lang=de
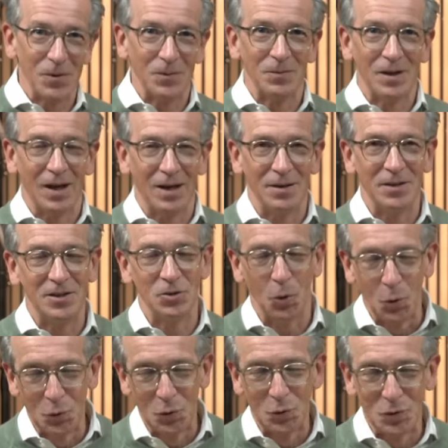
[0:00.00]
ja nicht
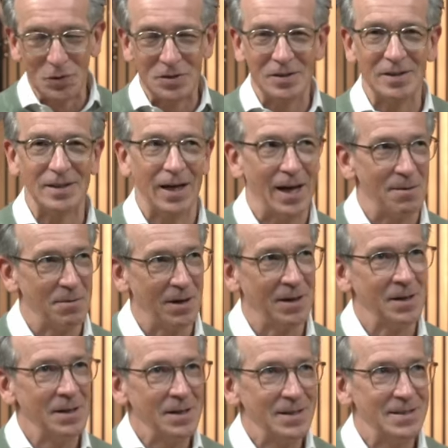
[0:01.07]
ungünstig, aber
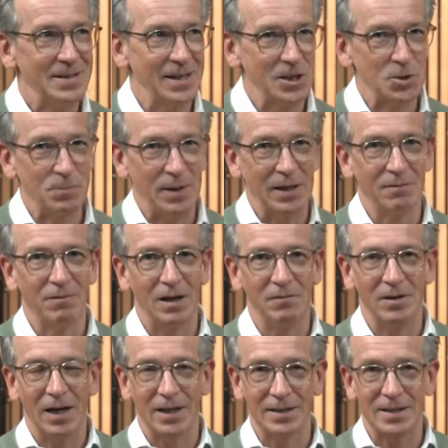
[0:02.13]
sehr spannend, weil
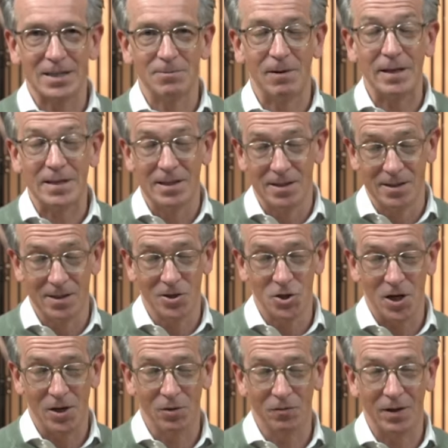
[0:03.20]
wir hatten zwei
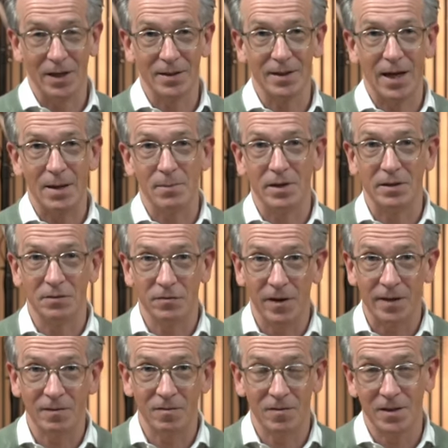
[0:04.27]
Zinsentscheidungen. Wir hatten einmal die
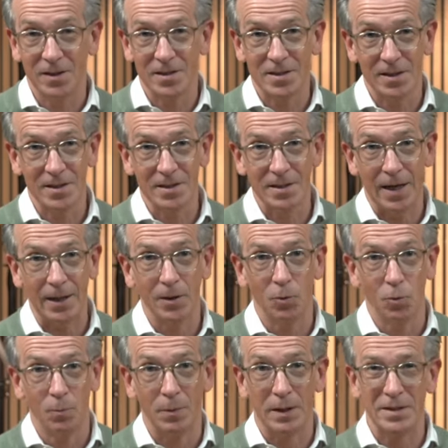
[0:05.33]
FED, die die Zinsen
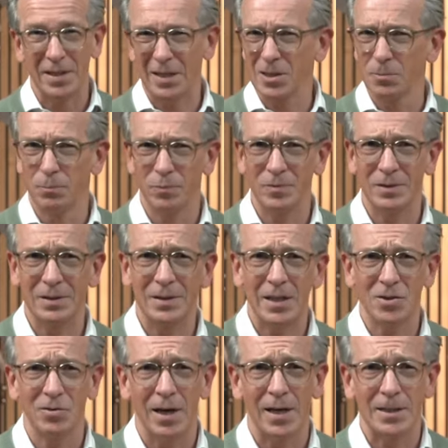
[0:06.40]
angehoben hat.
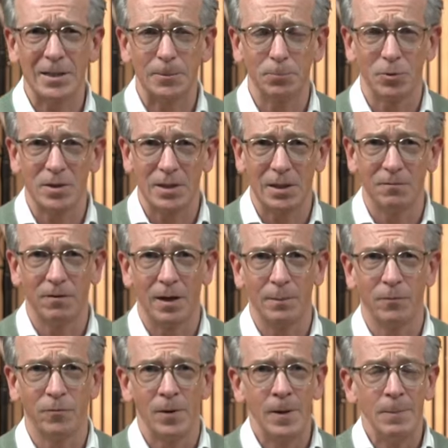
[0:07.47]
86 Prozent
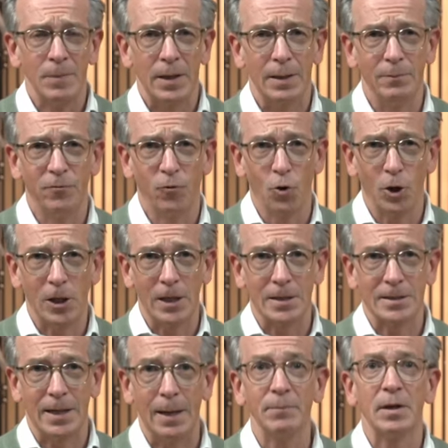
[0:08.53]
waren im
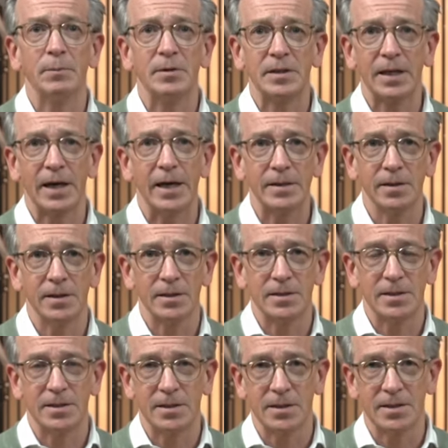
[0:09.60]
Vorkast, haben damit gerechnet, dass
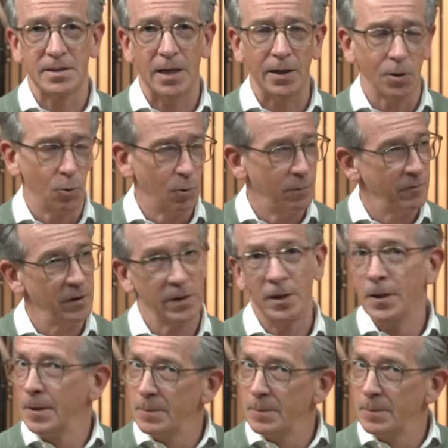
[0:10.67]
die Zinsen angehoben werden.